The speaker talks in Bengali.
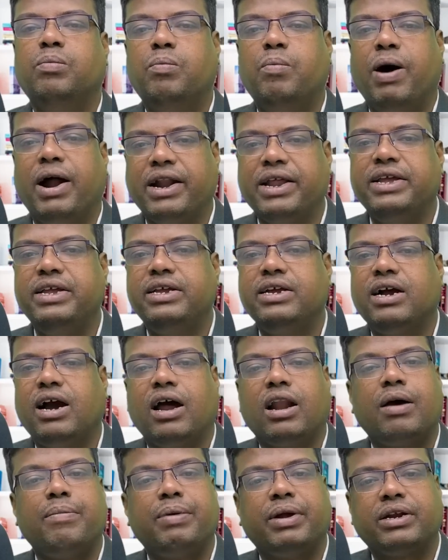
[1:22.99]
মানেই
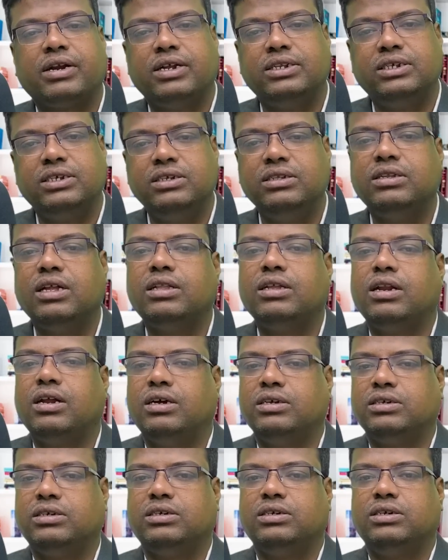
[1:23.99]
খারাপ একটা চিন্তাধারা
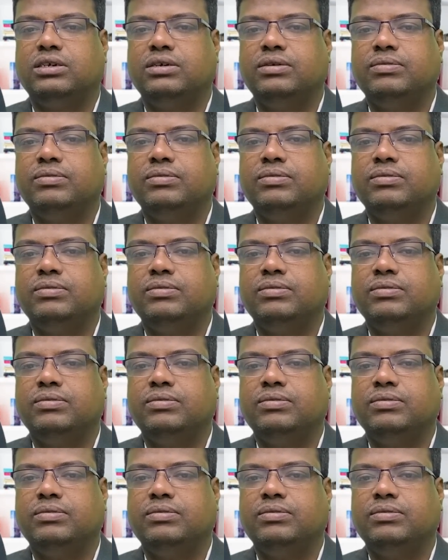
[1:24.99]
আসছে